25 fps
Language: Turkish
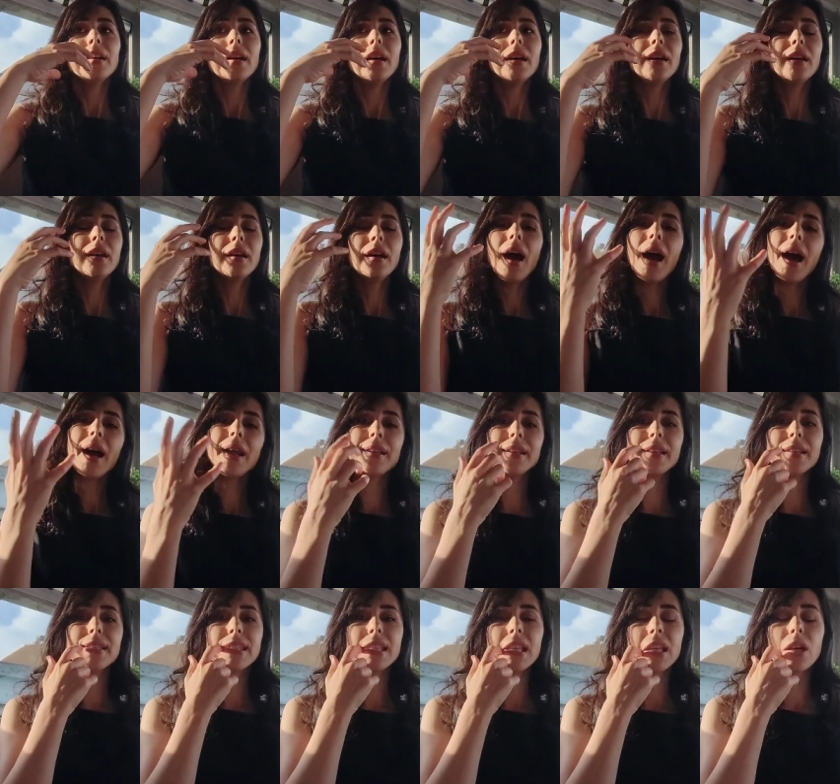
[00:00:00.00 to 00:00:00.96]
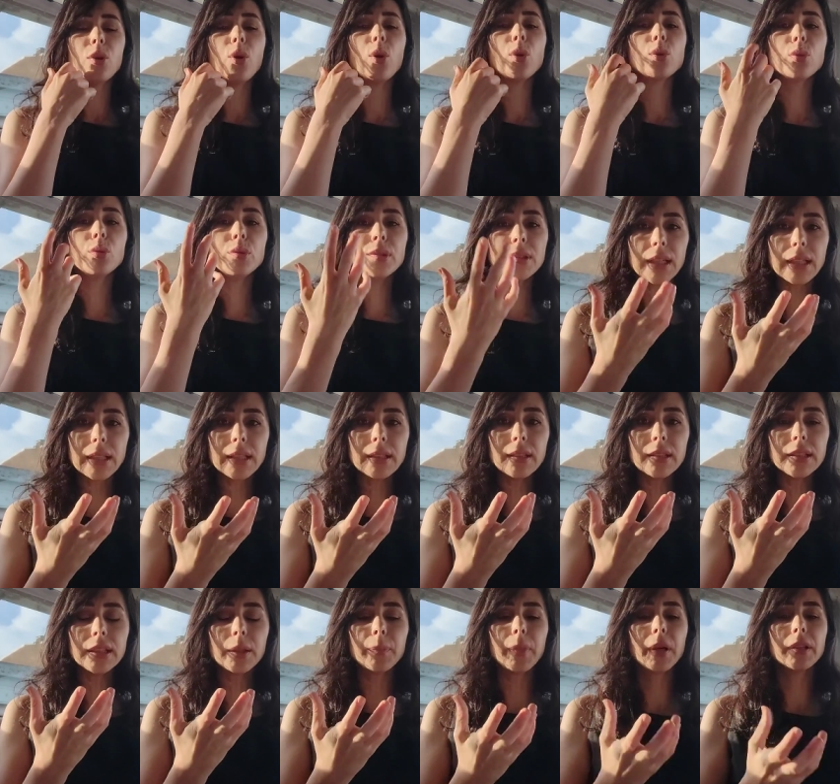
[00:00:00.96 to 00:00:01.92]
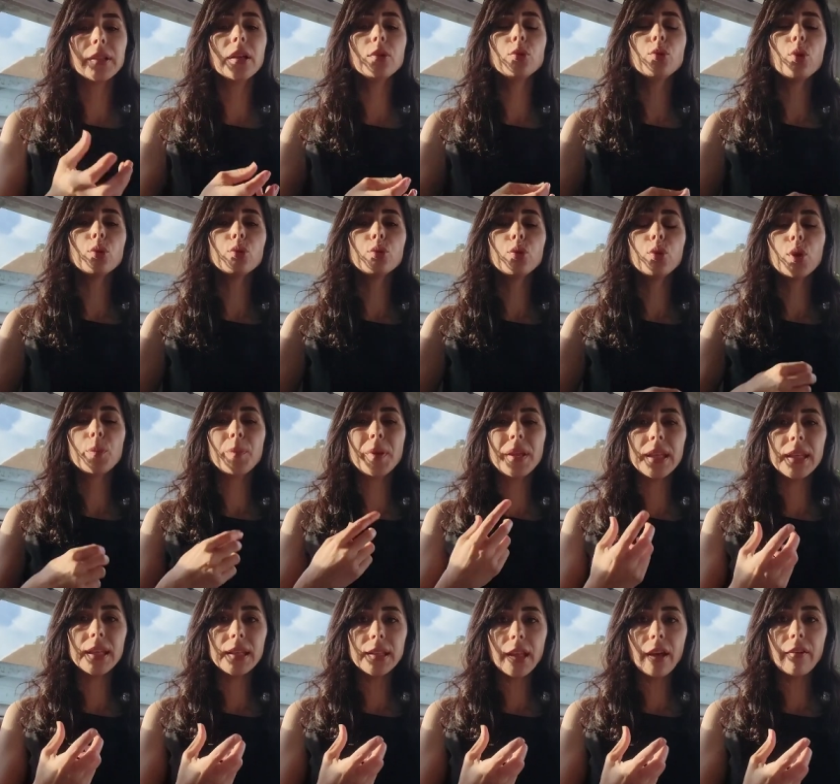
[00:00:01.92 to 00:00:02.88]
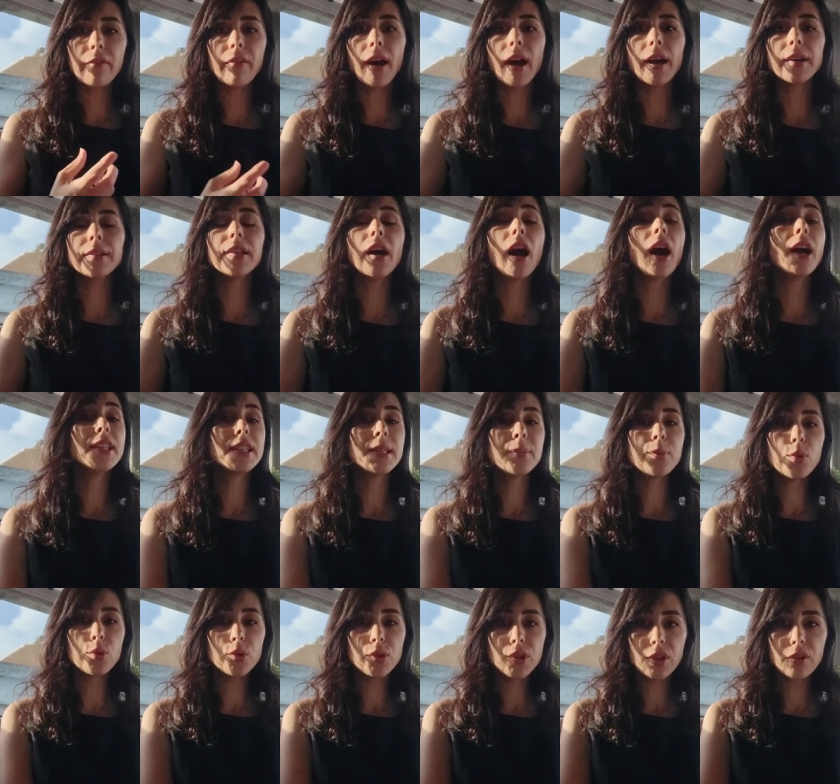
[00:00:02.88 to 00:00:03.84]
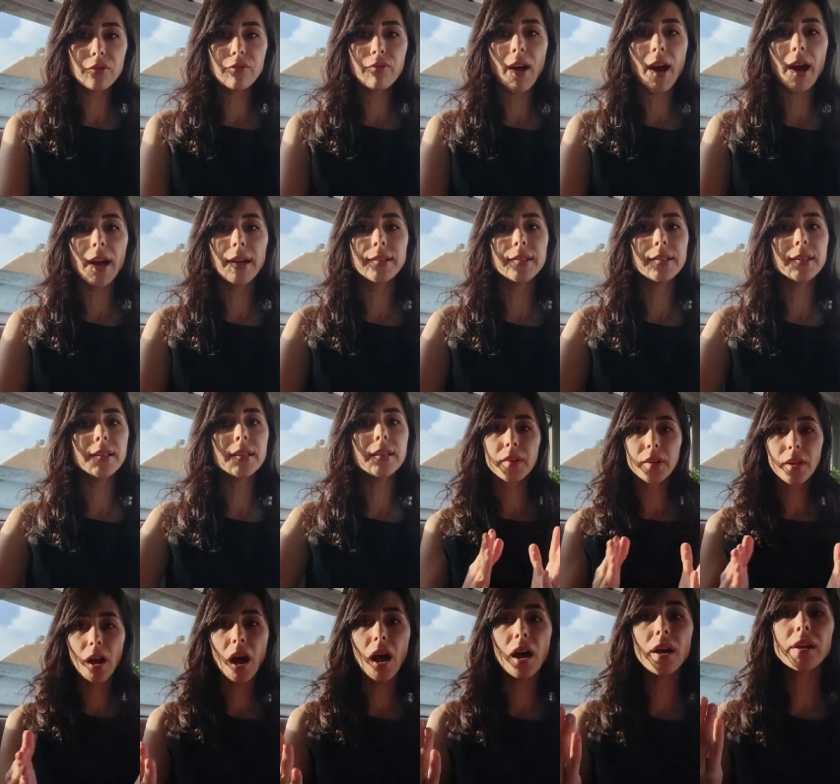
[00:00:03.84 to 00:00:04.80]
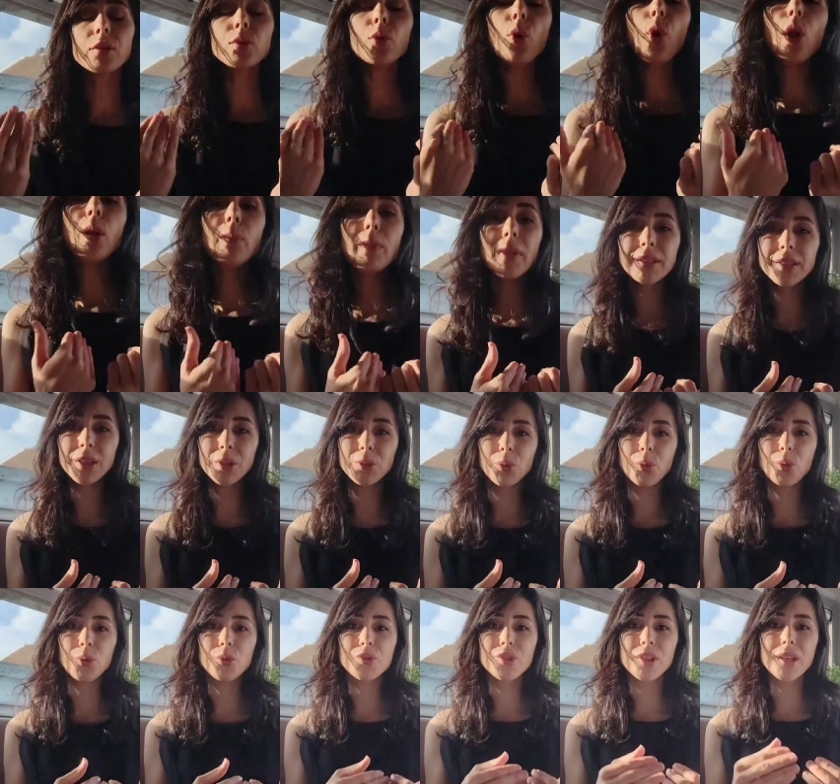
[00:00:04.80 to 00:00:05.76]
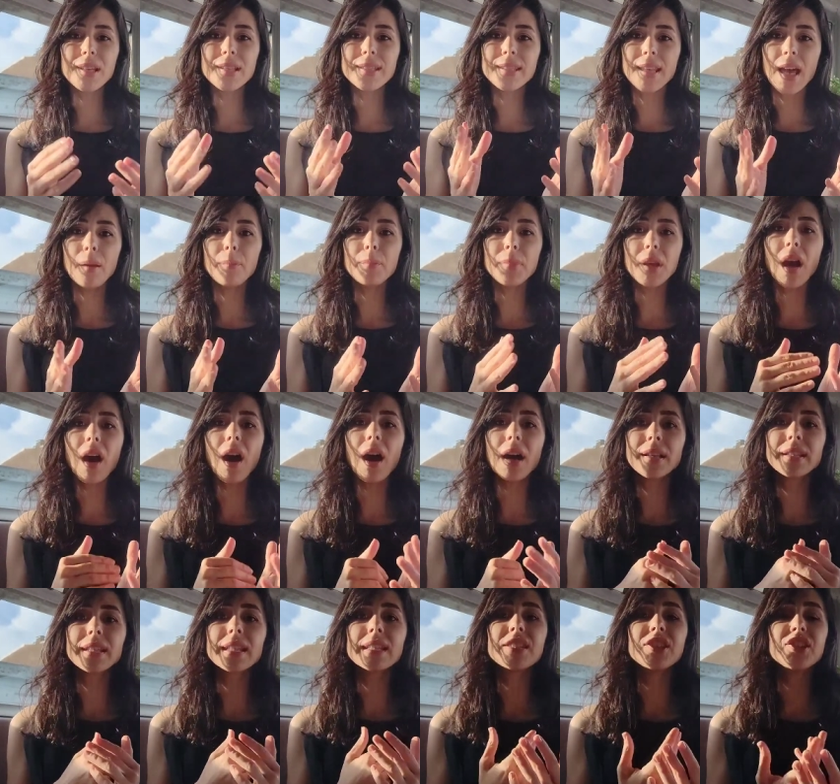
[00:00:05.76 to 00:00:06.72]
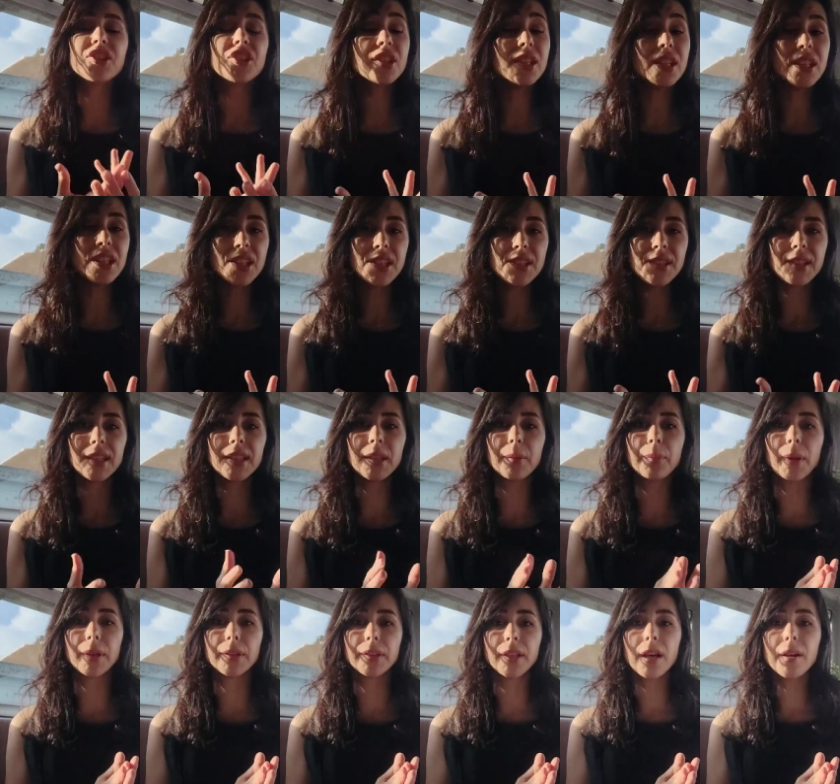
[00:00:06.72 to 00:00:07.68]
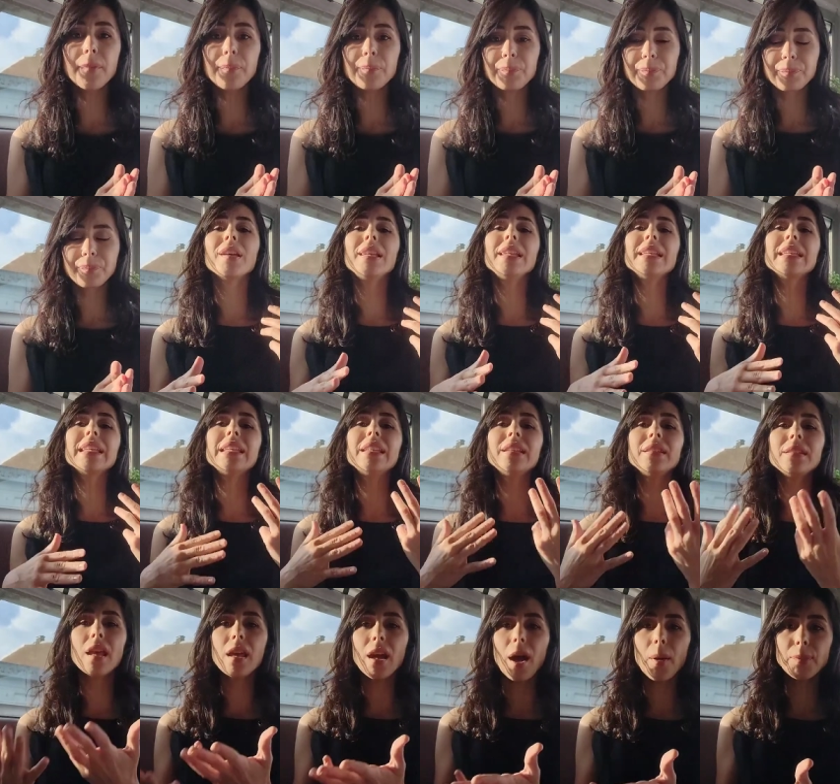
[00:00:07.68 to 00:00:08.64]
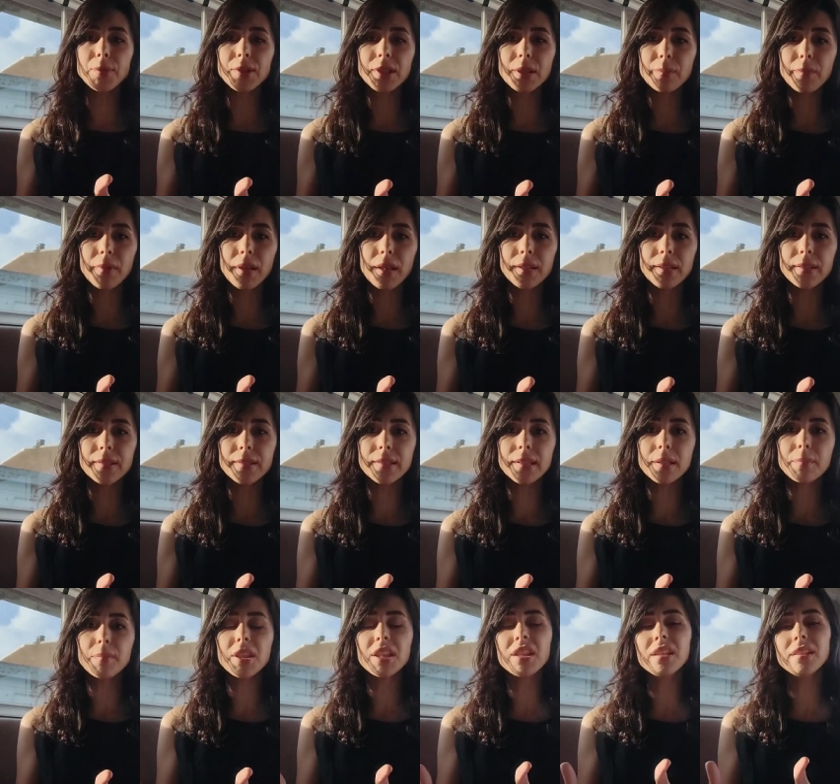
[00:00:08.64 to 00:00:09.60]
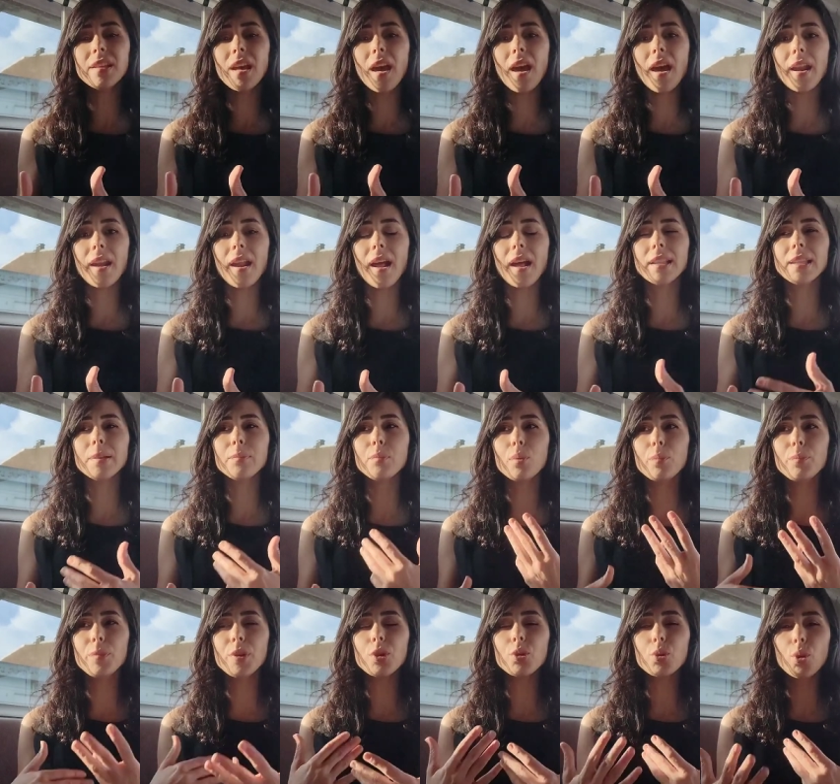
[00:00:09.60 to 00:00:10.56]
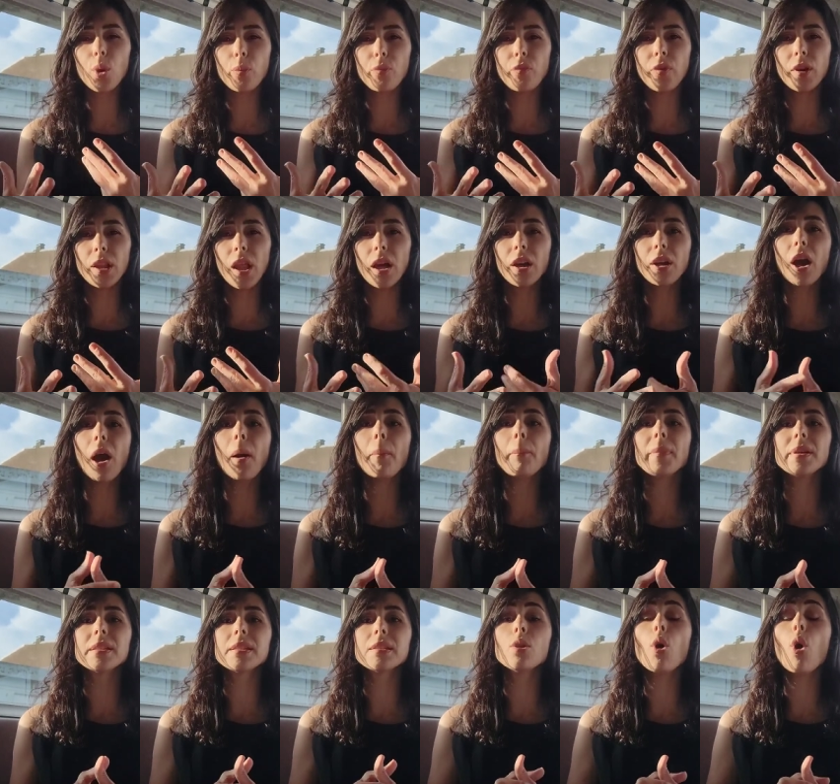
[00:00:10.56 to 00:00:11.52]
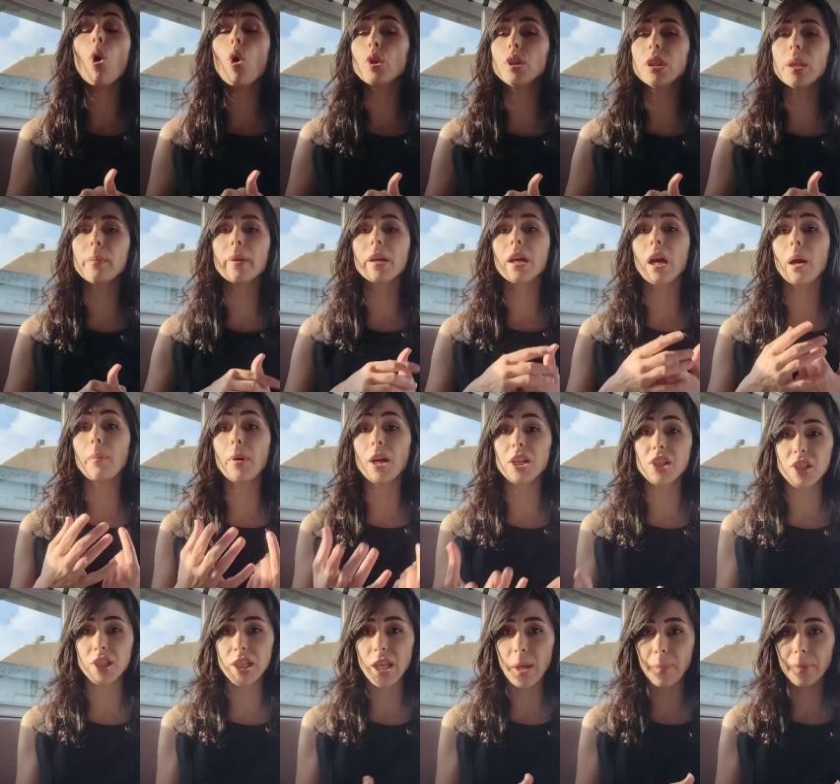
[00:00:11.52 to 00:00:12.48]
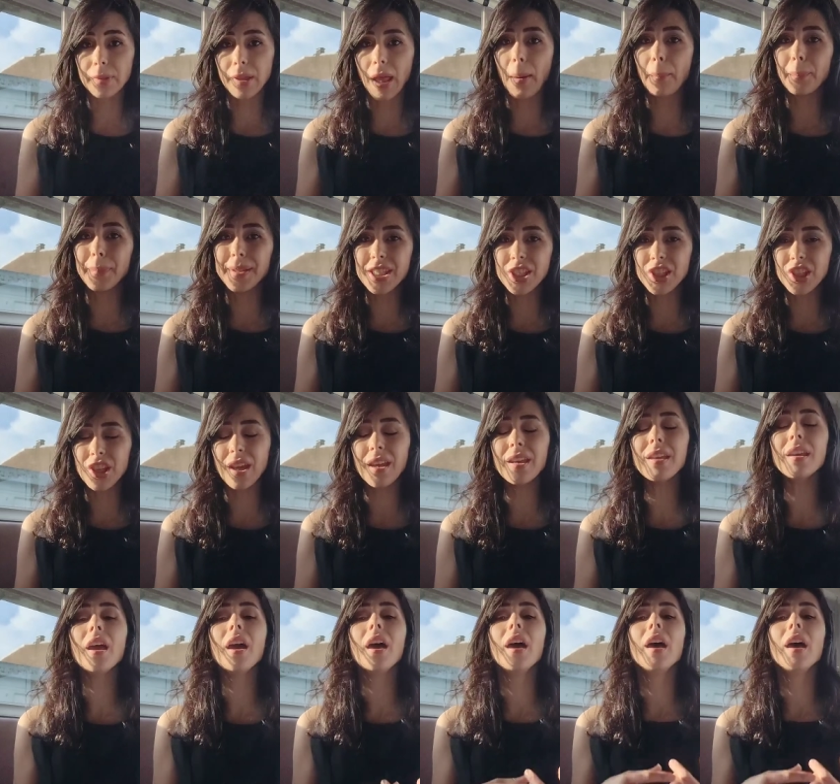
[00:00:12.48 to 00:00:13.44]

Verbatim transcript: Ee, her neyse o gün takıldı bana. Doktor bir iğne verdi, antibiyotik verdi. Ağrın olmadan önce sen bir ağrı kesicini iç dedi bana. İlk iğne yaptırmaya gittim. İğne herhalde bu mikrop falan kapmasını önlemek amaçlı yapılan bir şey.